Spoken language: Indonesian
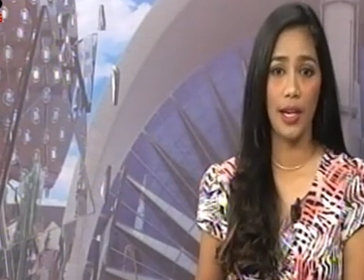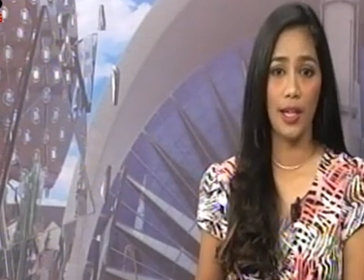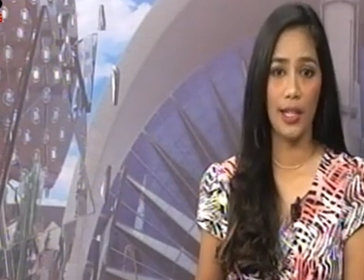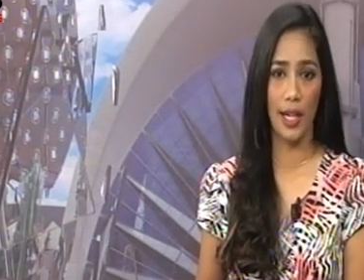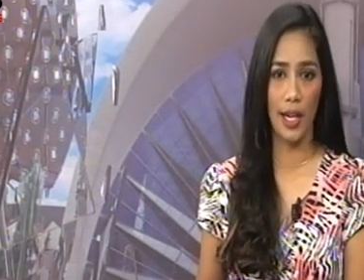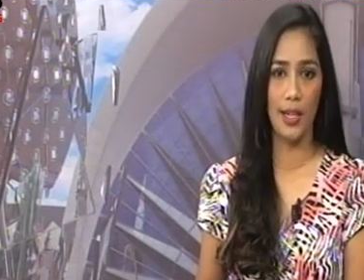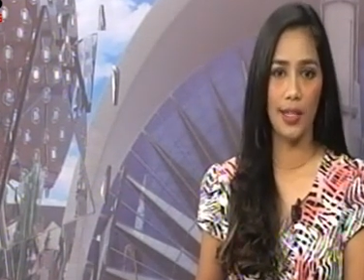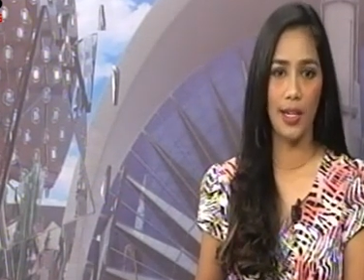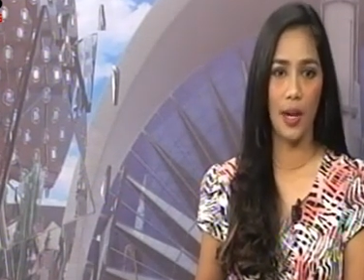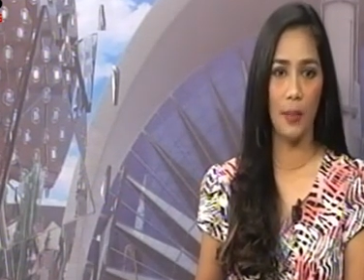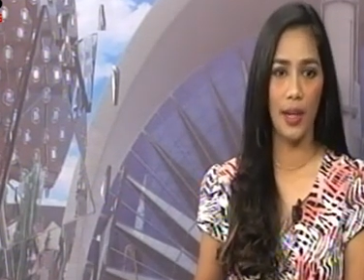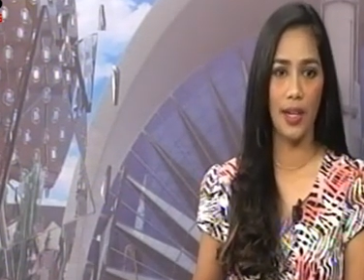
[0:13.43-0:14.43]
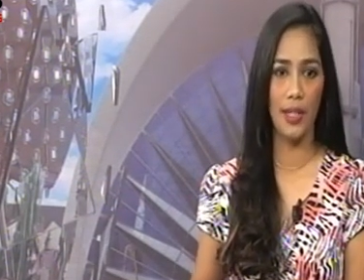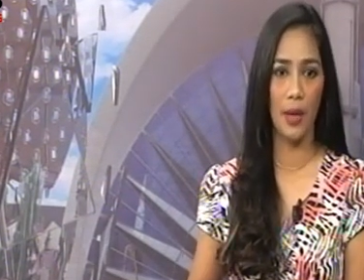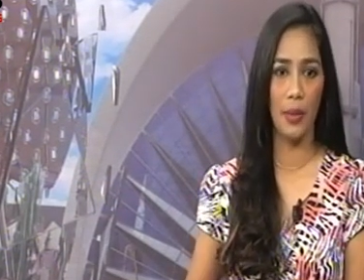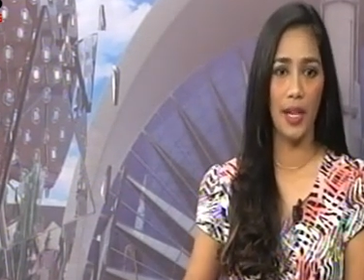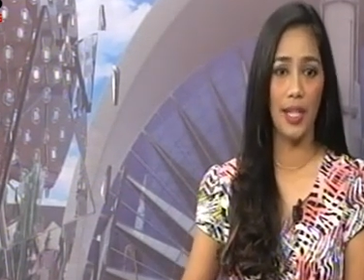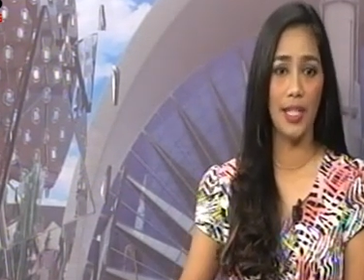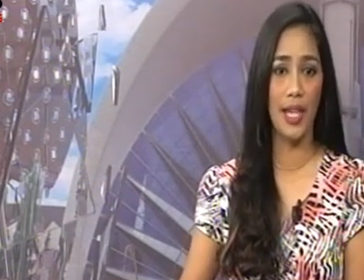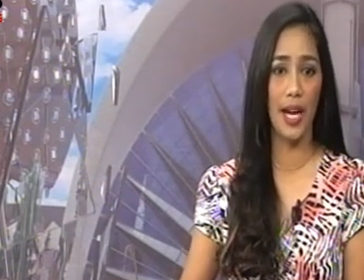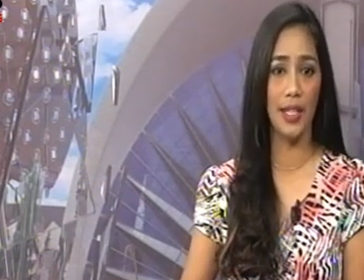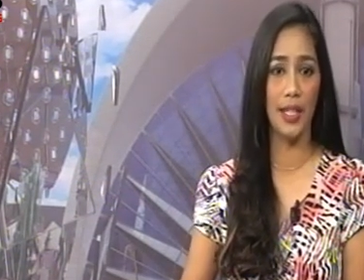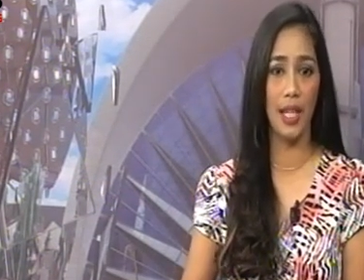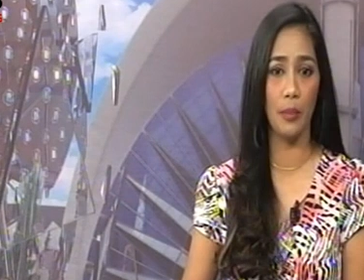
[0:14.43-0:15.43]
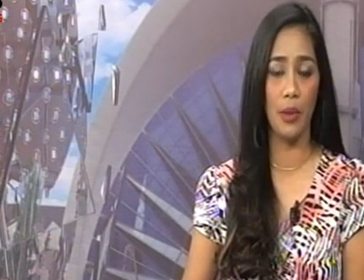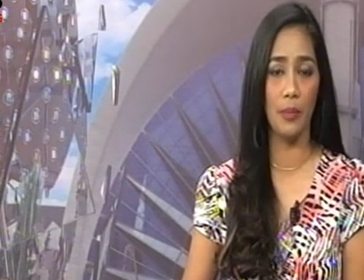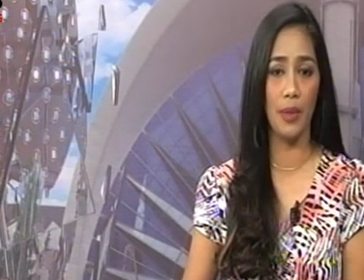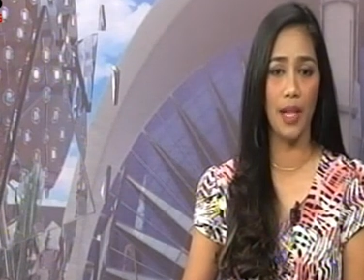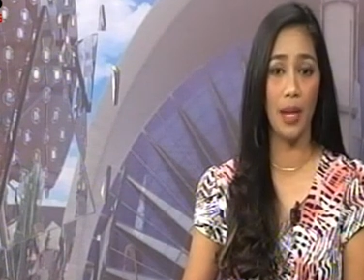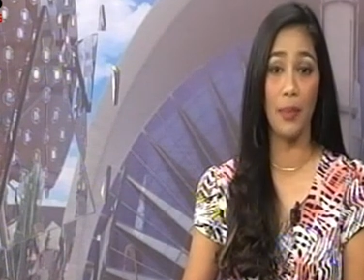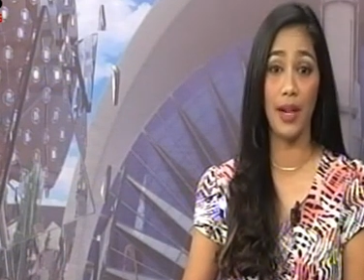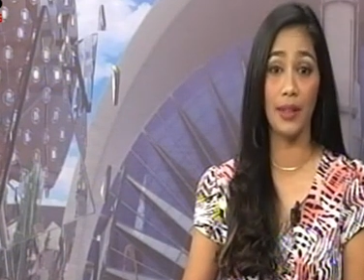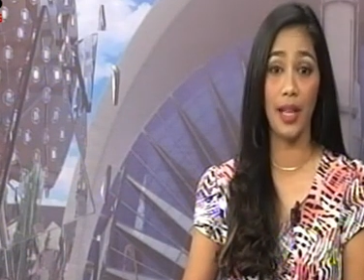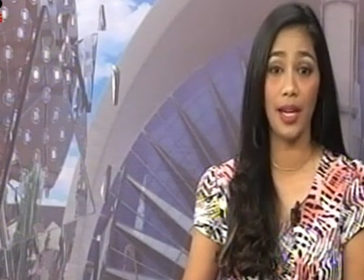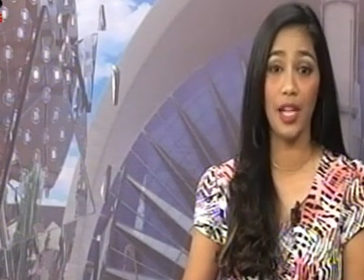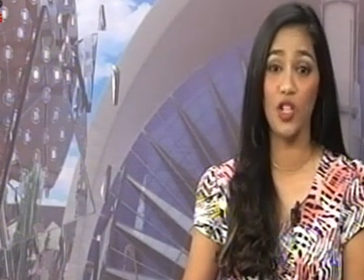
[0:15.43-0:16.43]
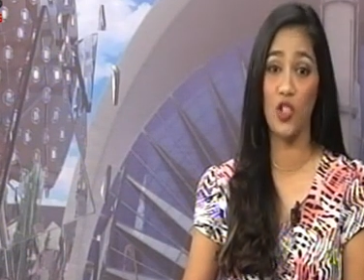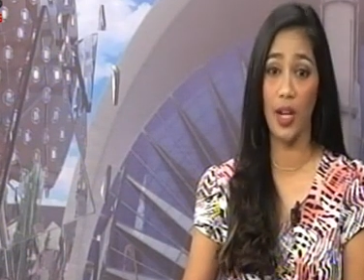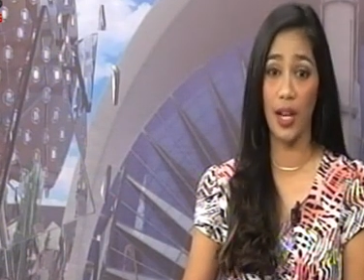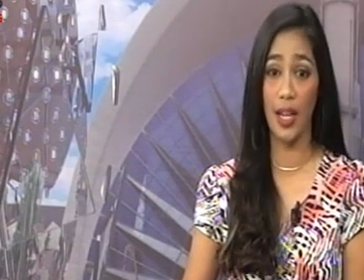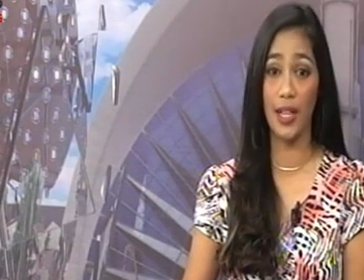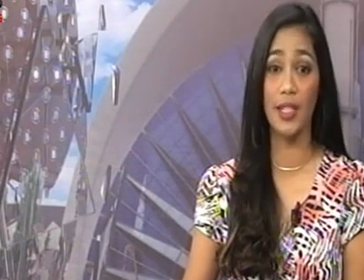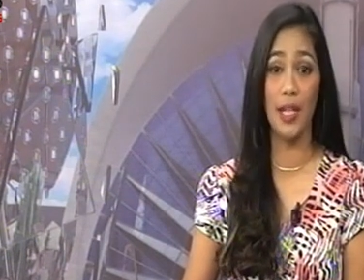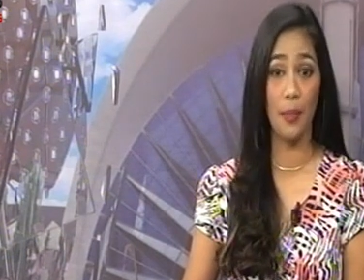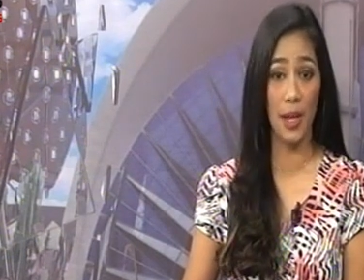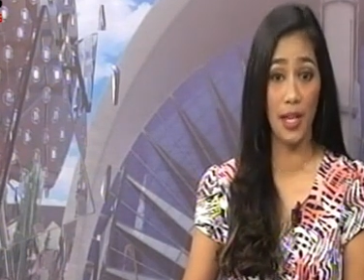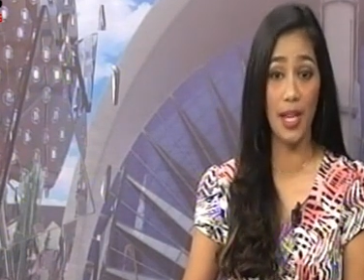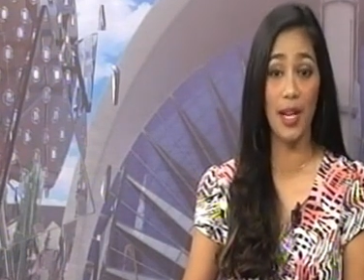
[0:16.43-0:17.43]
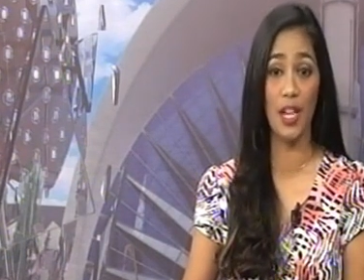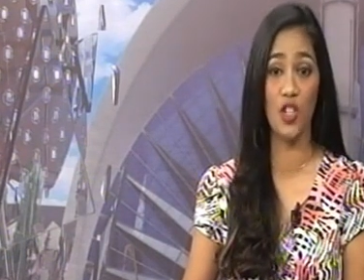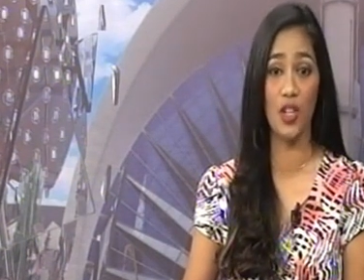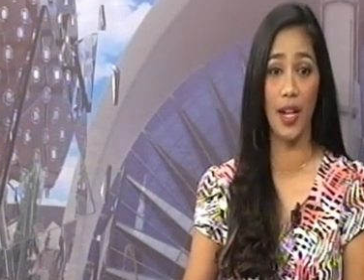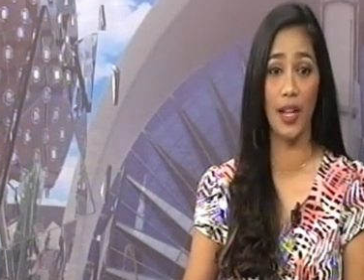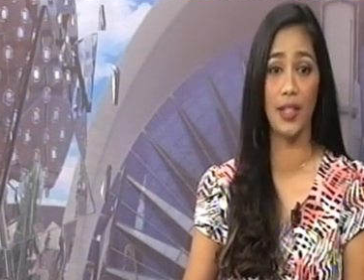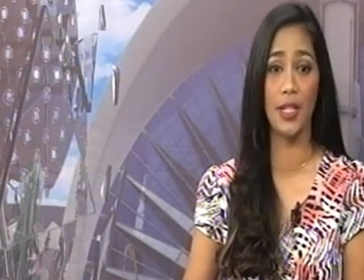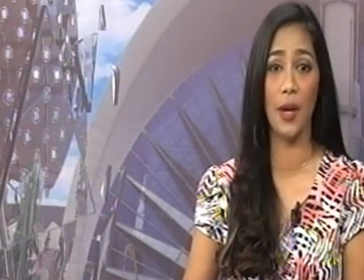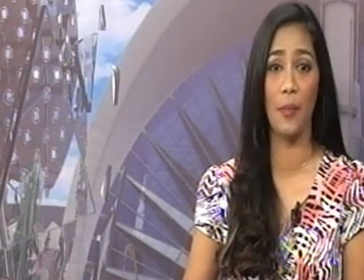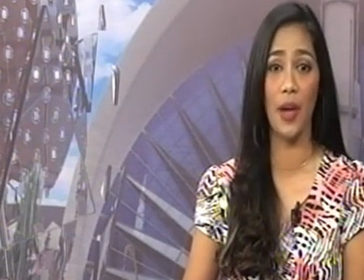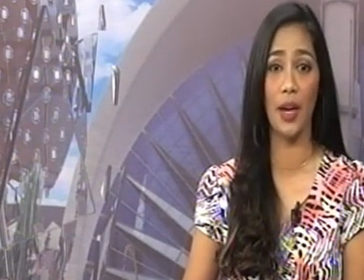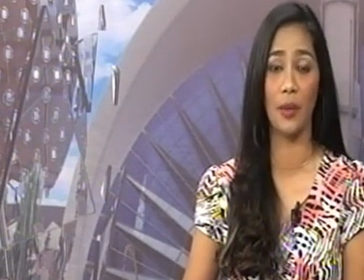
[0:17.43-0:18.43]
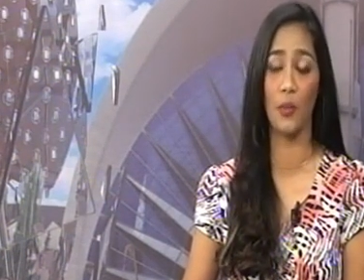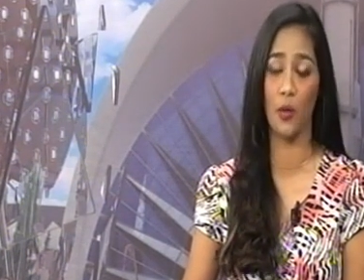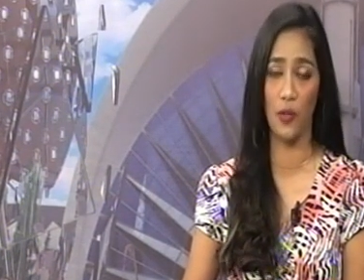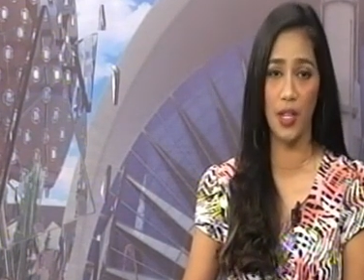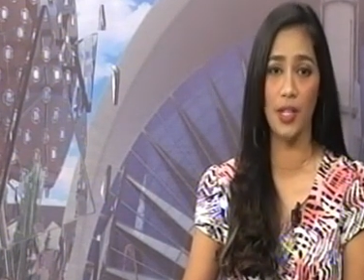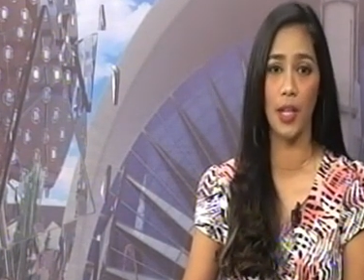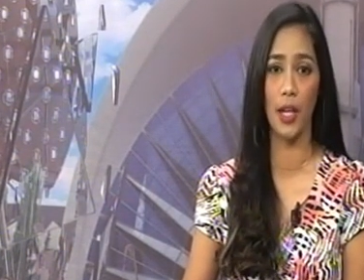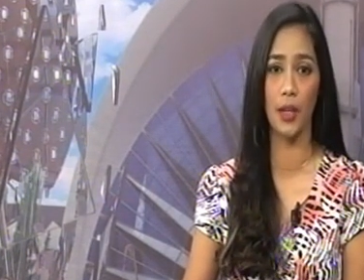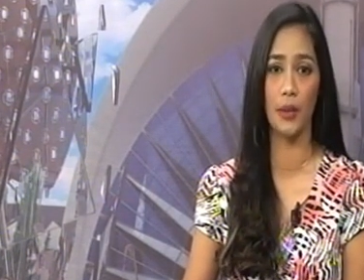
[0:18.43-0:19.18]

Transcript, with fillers: Deklarasi kampanye damai ini dihadiri pimpinan partai, caleg DPD, dan caleg DPR Provinsi.